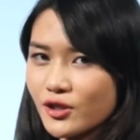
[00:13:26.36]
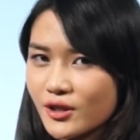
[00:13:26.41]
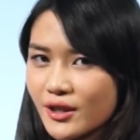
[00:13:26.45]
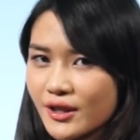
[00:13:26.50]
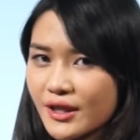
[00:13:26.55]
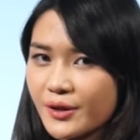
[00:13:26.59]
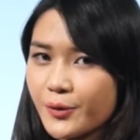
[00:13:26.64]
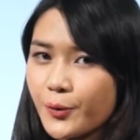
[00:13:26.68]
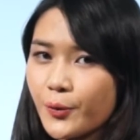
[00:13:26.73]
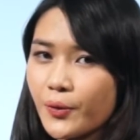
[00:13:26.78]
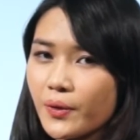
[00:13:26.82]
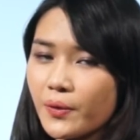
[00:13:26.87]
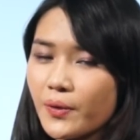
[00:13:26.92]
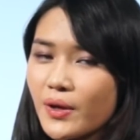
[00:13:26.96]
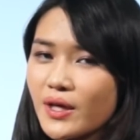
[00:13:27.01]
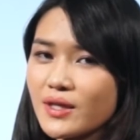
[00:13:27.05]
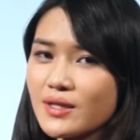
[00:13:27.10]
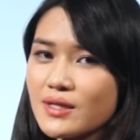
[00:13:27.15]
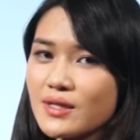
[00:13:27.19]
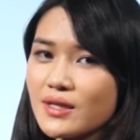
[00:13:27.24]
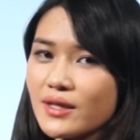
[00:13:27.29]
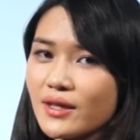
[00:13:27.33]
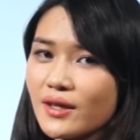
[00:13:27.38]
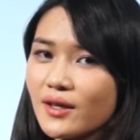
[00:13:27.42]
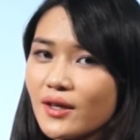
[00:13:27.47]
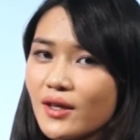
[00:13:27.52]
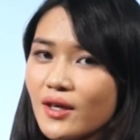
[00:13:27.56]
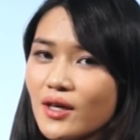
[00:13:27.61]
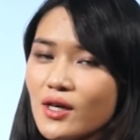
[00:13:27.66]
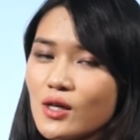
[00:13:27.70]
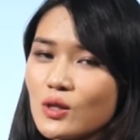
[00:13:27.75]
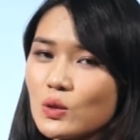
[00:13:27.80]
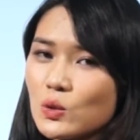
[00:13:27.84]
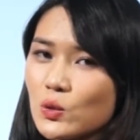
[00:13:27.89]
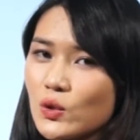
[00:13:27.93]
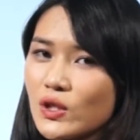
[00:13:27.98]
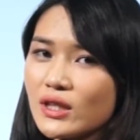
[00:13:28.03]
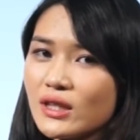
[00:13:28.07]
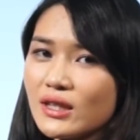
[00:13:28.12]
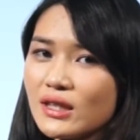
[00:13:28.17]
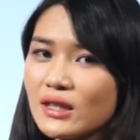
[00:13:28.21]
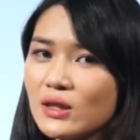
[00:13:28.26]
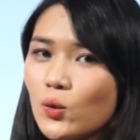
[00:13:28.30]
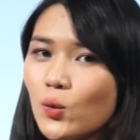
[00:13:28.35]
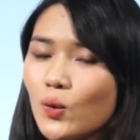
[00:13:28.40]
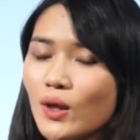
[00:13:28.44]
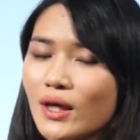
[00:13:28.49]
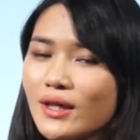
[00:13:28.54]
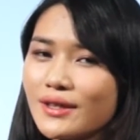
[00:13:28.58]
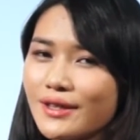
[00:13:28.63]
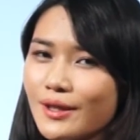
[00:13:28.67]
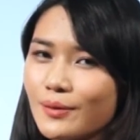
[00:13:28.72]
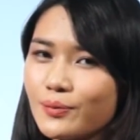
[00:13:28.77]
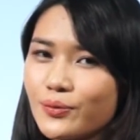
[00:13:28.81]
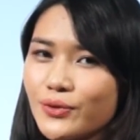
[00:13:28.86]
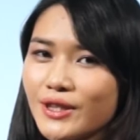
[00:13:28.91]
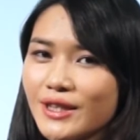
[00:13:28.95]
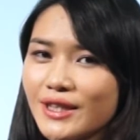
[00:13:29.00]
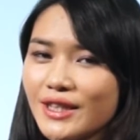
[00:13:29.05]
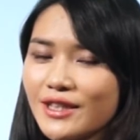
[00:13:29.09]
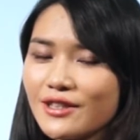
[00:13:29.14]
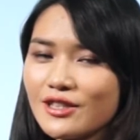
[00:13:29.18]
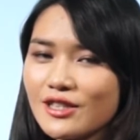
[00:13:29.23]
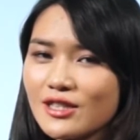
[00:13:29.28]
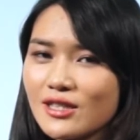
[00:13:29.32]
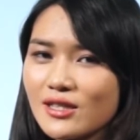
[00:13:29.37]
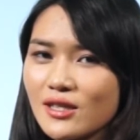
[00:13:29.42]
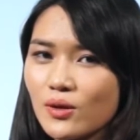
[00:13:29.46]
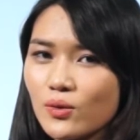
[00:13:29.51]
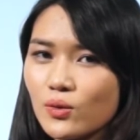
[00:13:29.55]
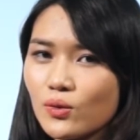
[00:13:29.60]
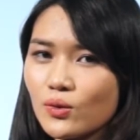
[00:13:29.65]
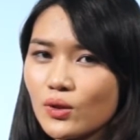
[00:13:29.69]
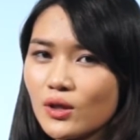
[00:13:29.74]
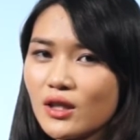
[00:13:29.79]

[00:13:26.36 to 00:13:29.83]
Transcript: 示的因果关系。所以替换呢不一定是